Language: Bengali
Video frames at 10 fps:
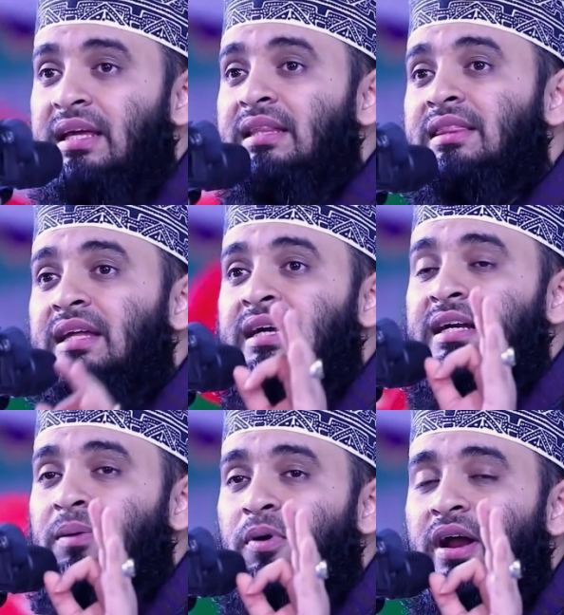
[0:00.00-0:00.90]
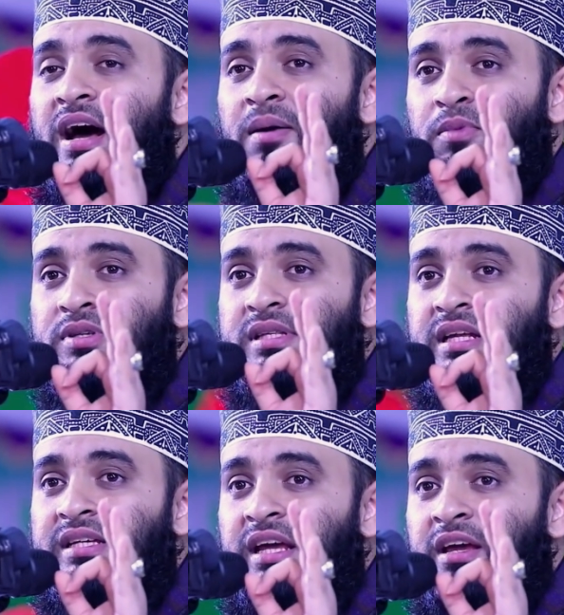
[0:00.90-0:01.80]
তিন তিনটা ভরা
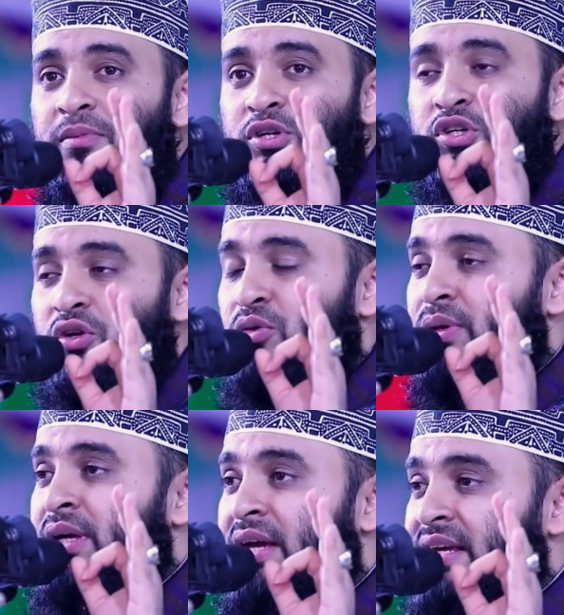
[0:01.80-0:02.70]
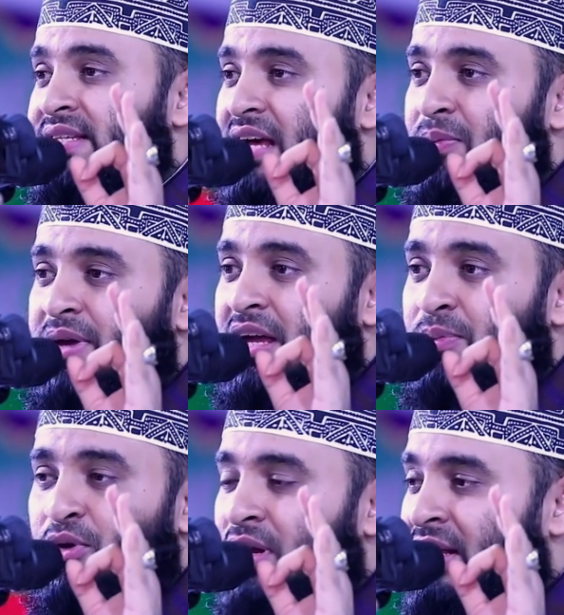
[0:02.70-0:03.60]
মজলিসে বিশ্বনবী এই সাহাবিকে
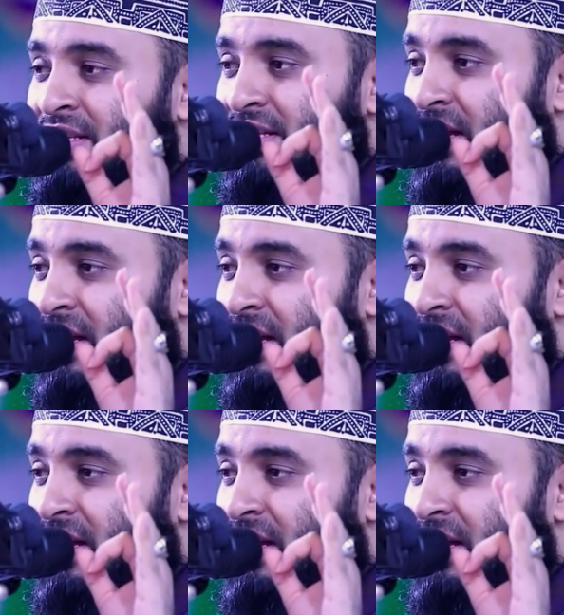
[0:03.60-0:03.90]
বললেন